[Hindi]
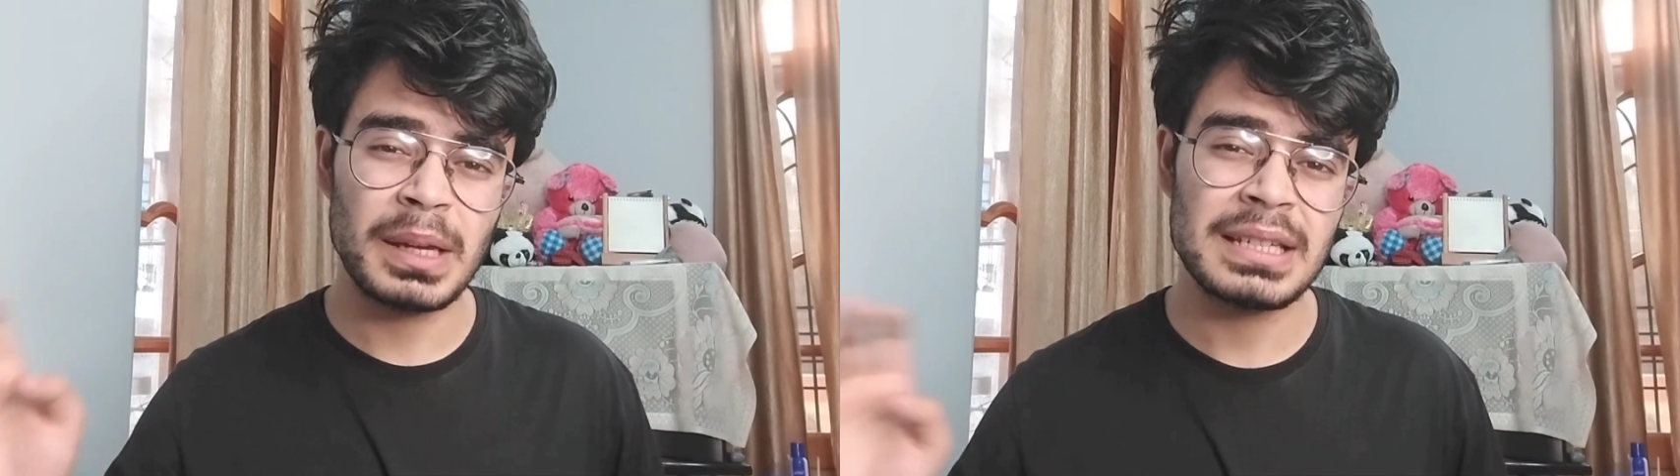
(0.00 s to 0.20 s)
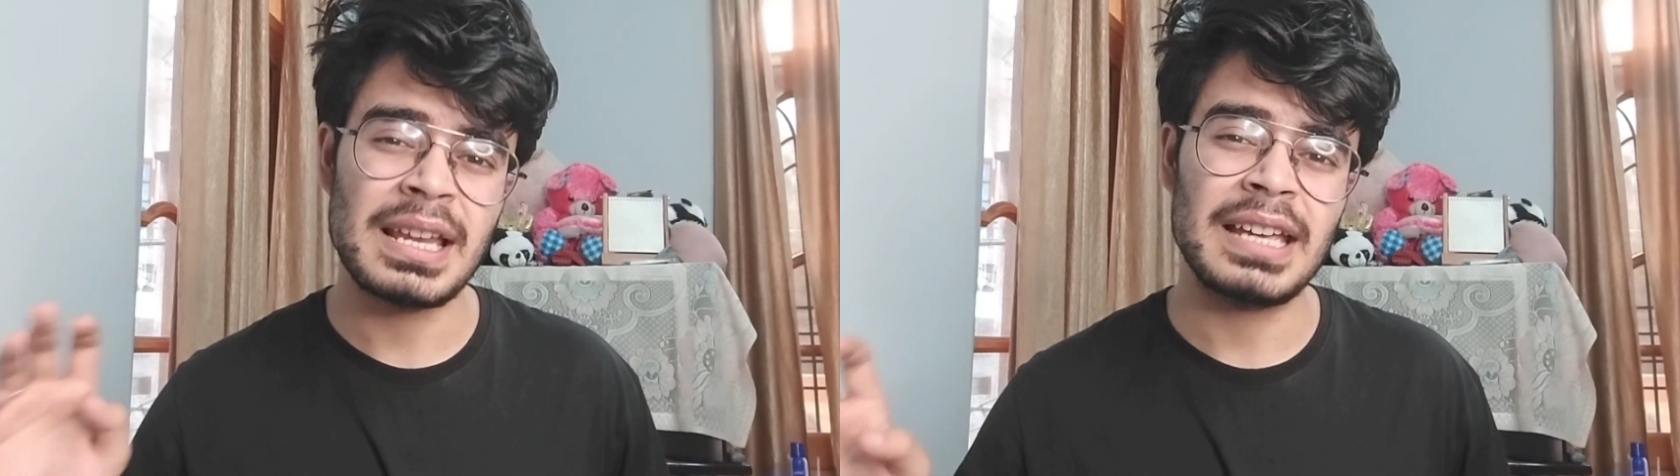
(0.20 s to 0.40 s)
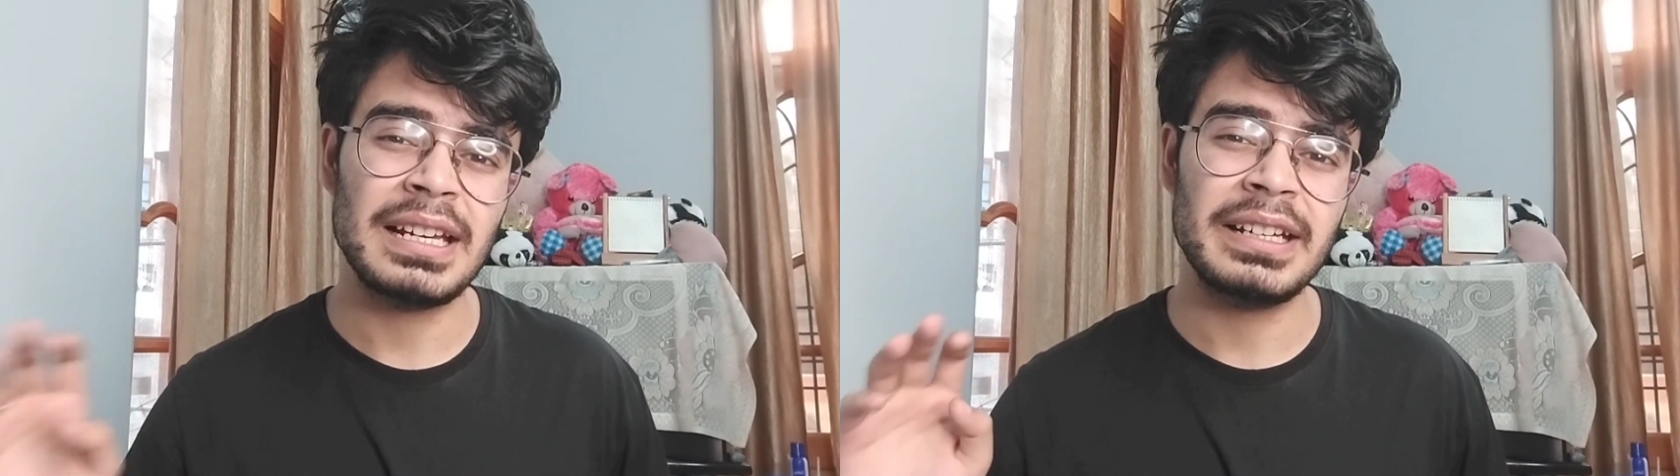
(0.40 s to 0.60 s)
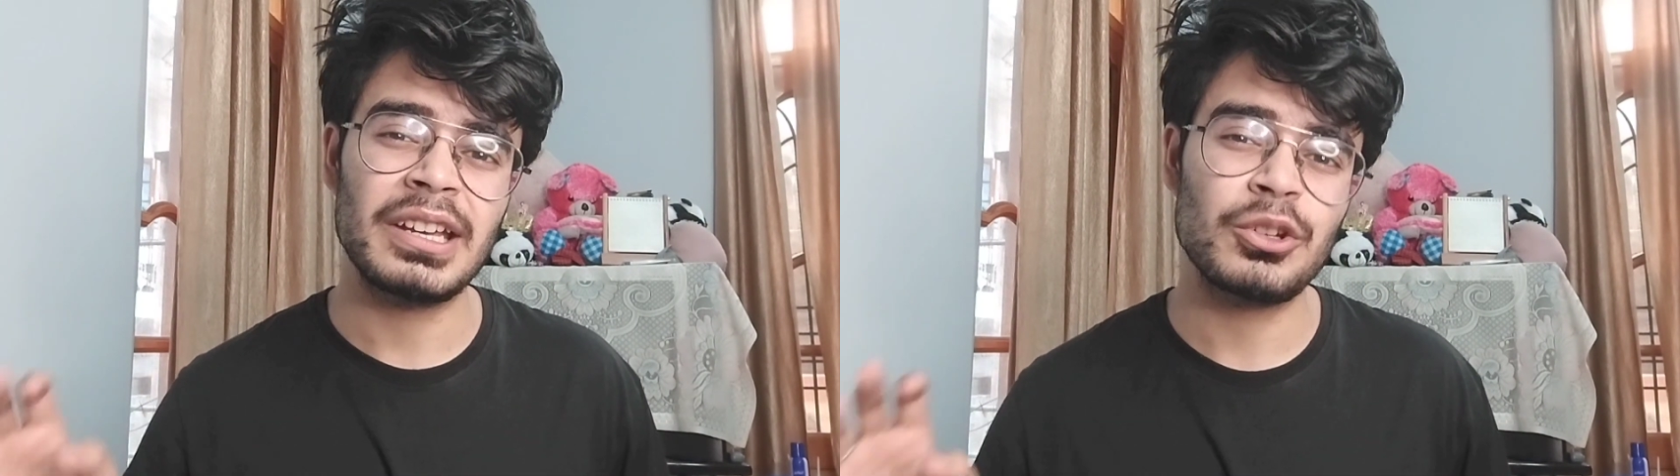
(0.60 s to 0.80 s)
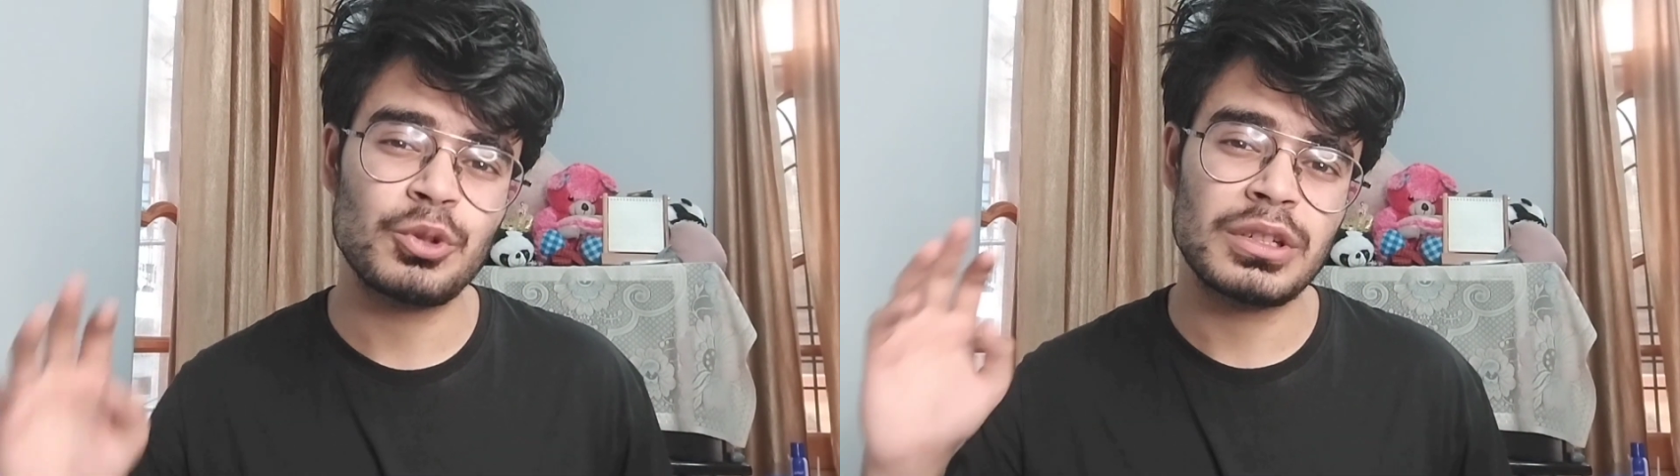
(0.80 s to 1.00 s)
बिगेस्ट हाईलाइट
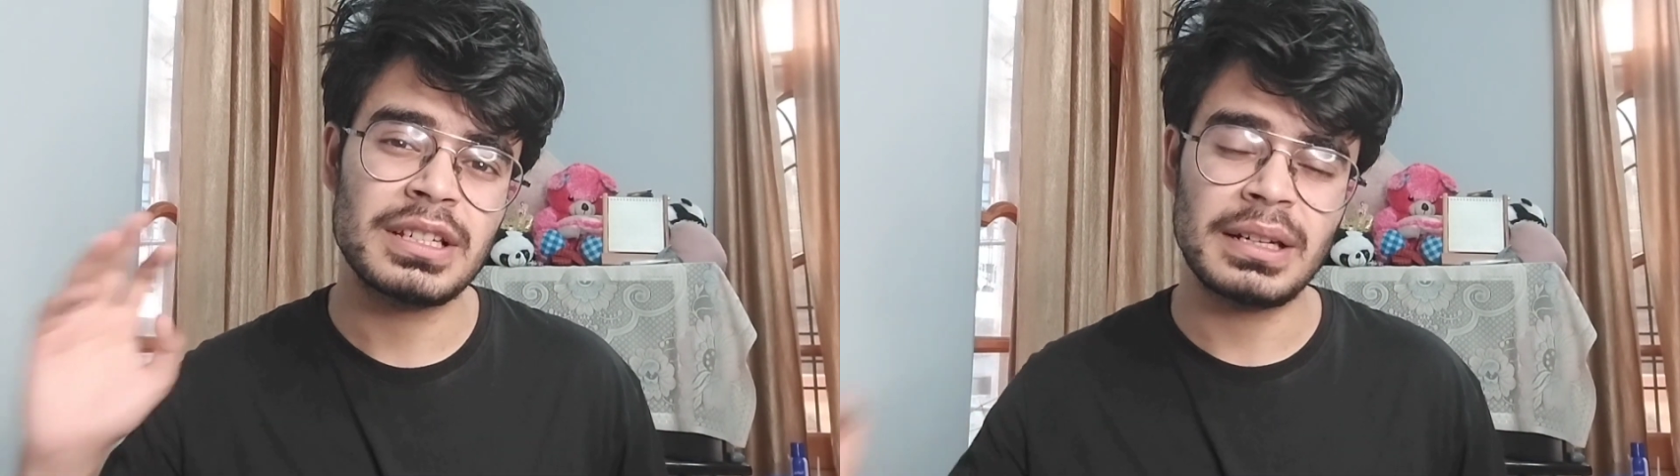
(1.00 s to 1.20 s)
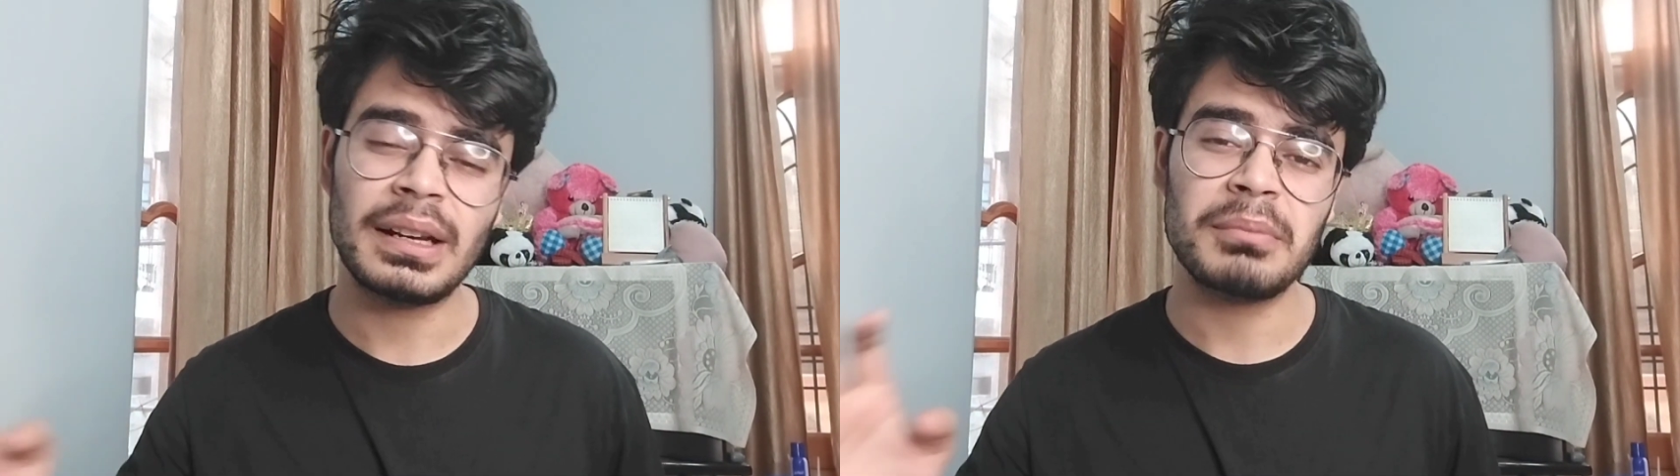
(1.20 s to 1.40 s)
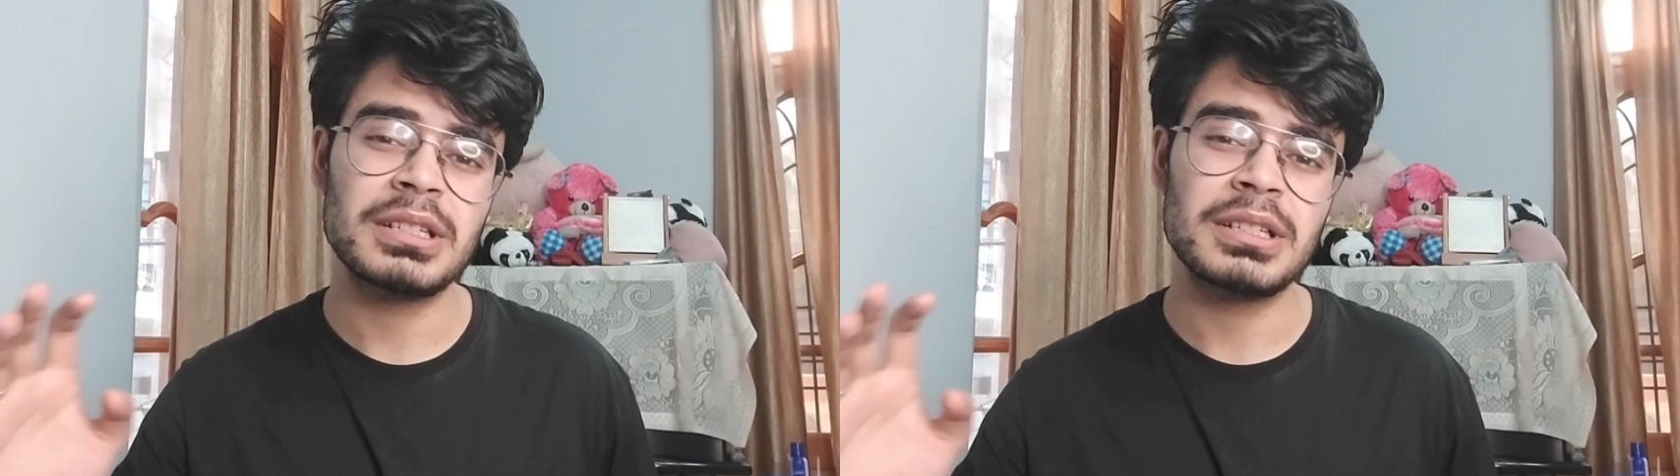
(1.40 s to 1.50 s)
है कि उसने सिटर